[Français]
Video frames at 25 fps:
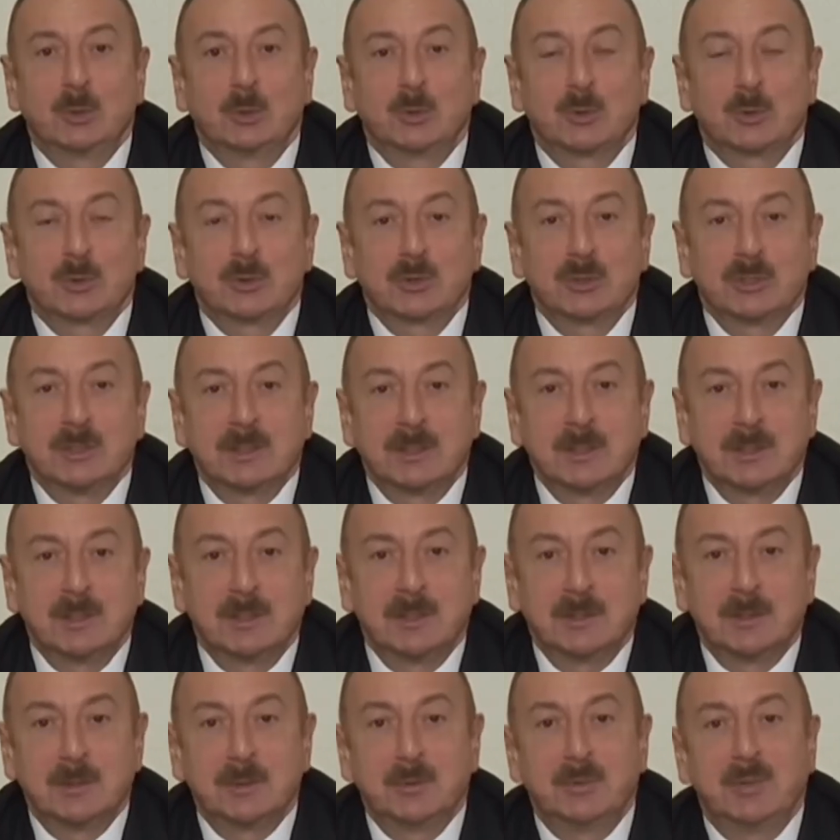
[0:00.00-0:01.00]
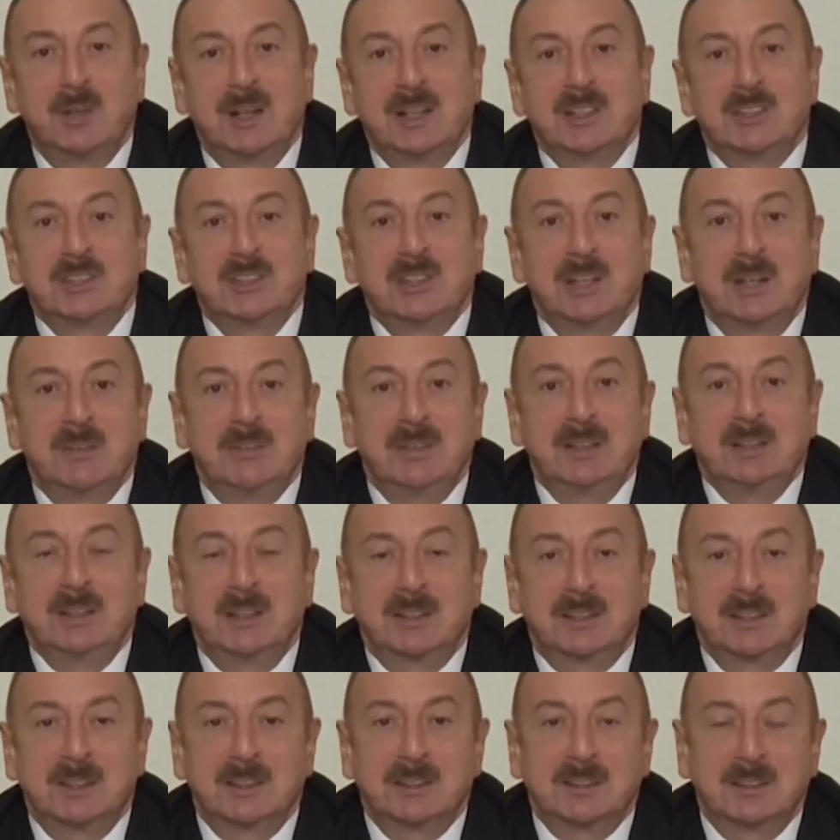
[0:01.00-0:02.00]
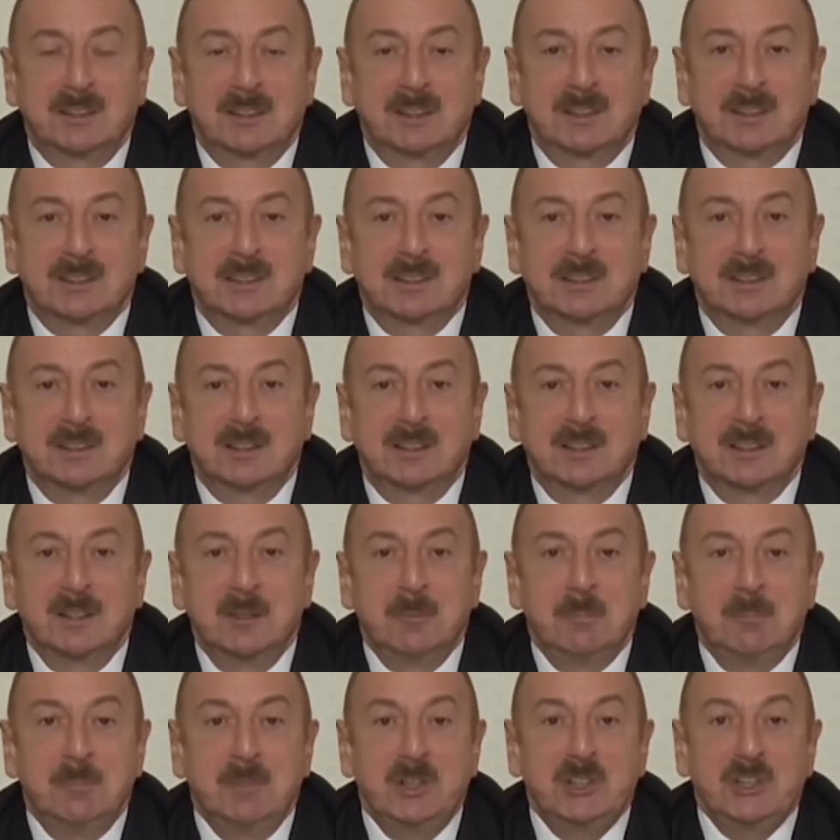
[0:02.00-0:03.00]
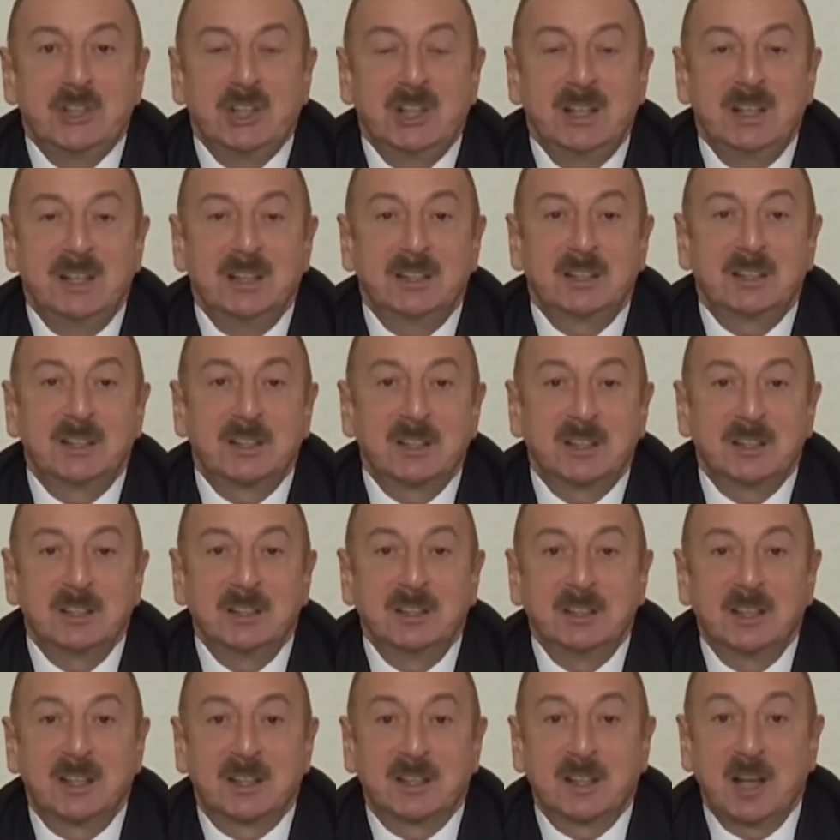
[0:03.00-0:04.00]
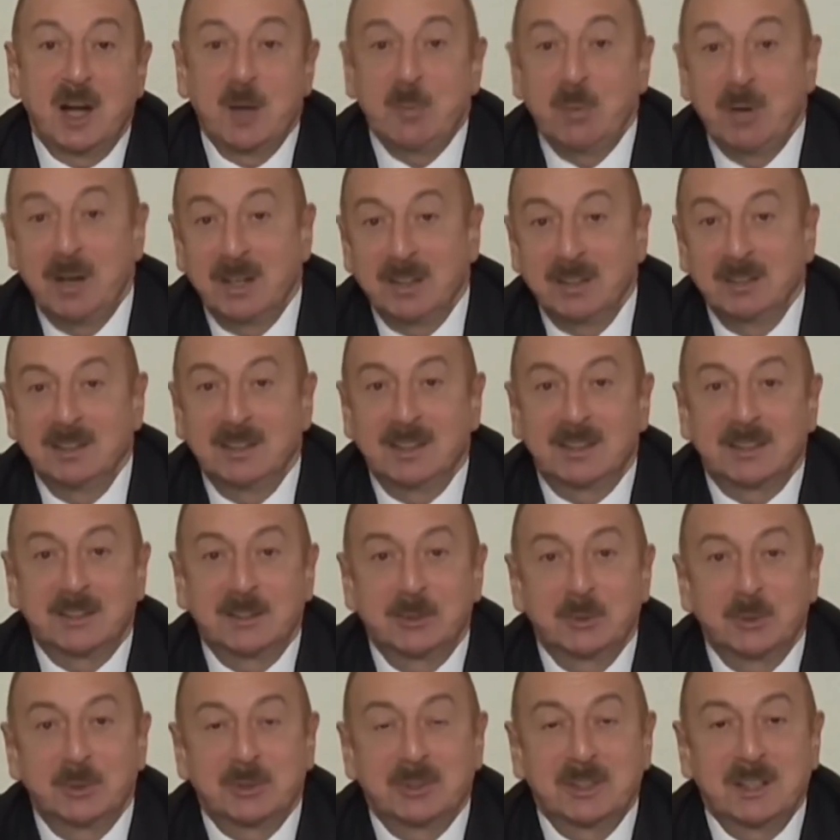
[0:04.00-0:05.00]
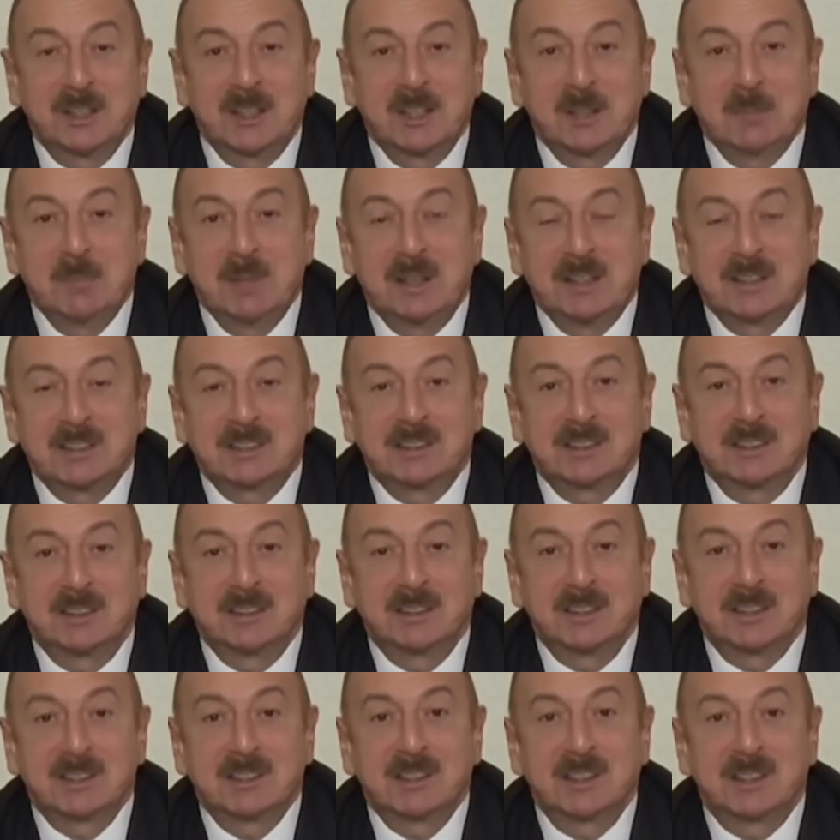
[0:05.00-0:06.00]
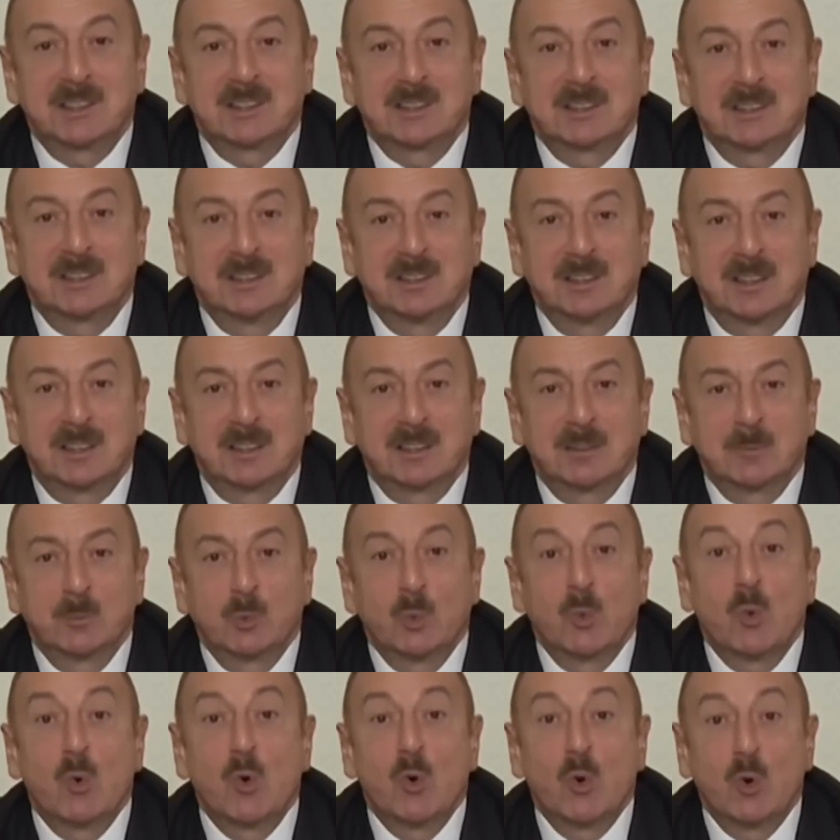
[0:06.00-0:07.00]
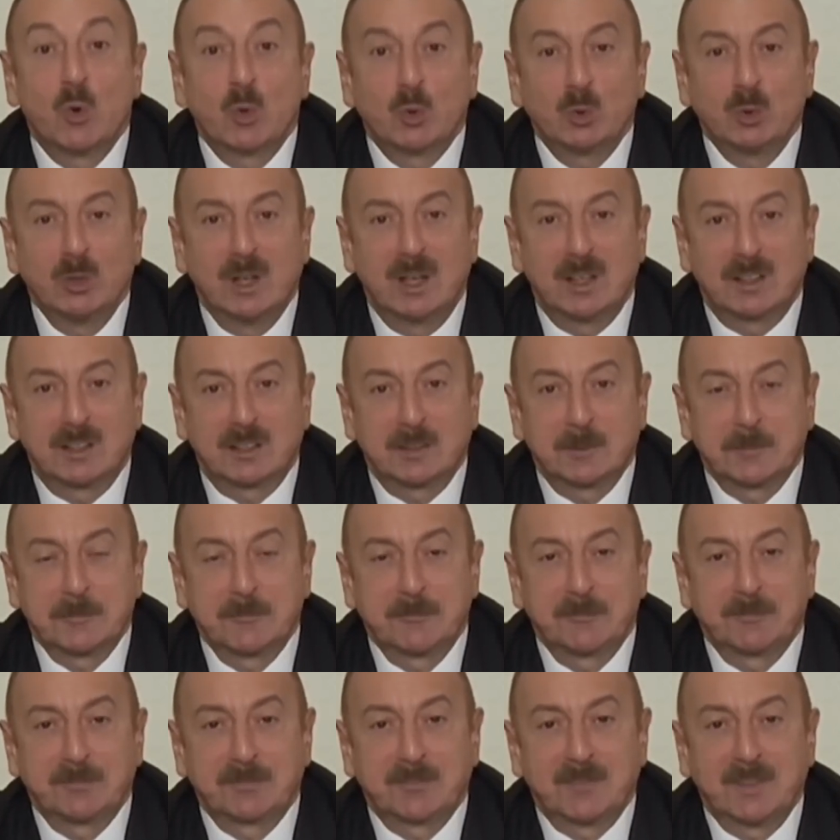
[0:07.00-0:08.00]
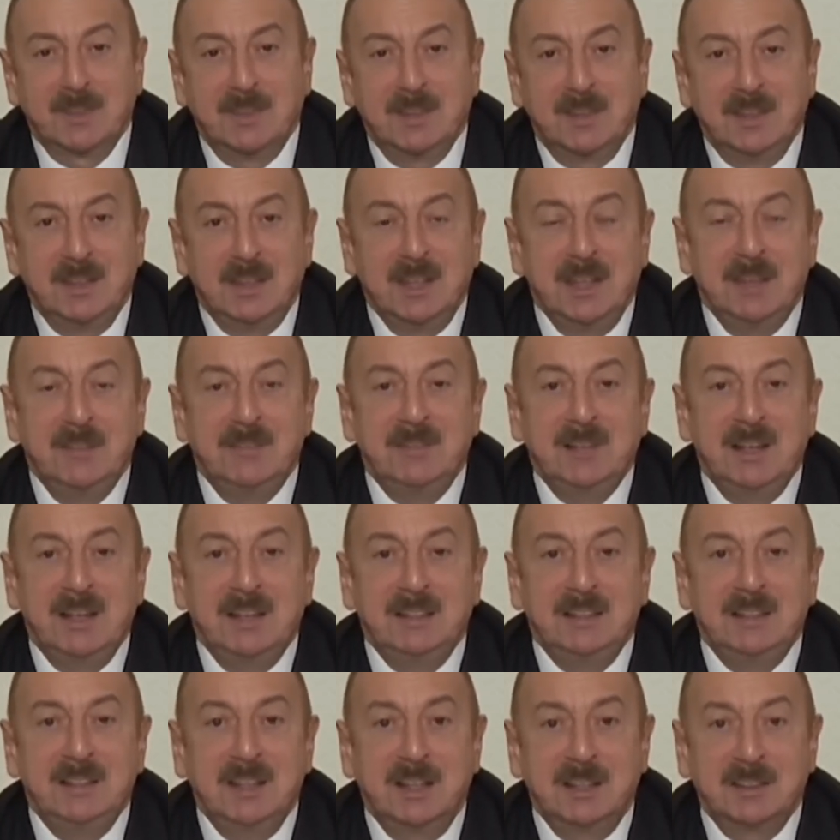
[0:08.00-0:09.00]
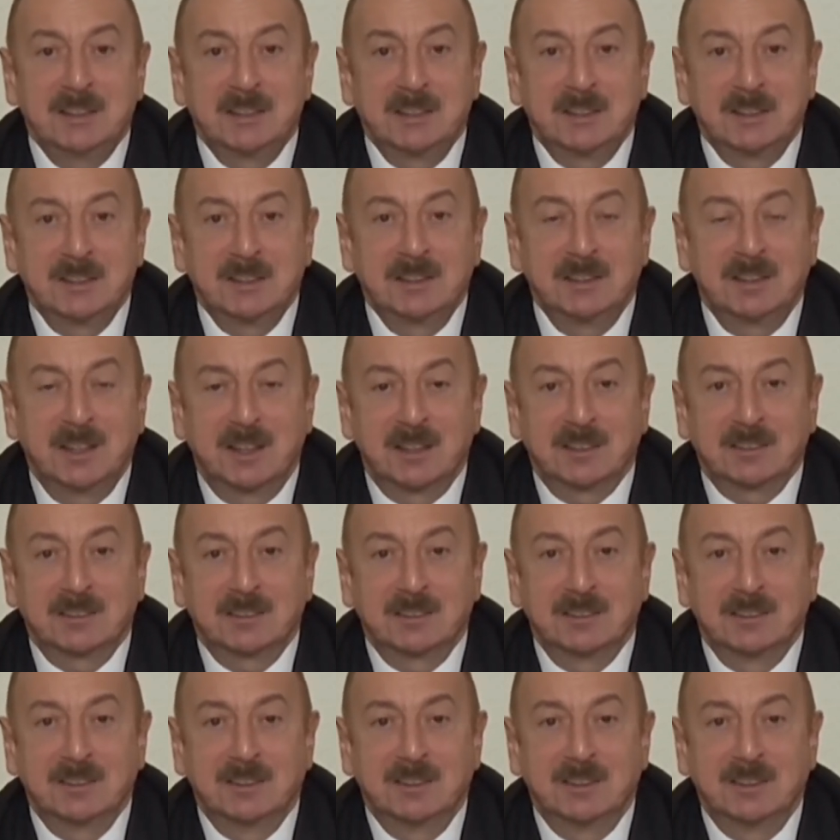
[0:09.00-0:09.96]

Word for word: pardon, le dirigeant azéri, qui est considéré par certains comme un dictateur et par d'autres d'ailleurs comme un, pays musulman qui a plutôt progressé, évolué. Qu'est-ce qui votre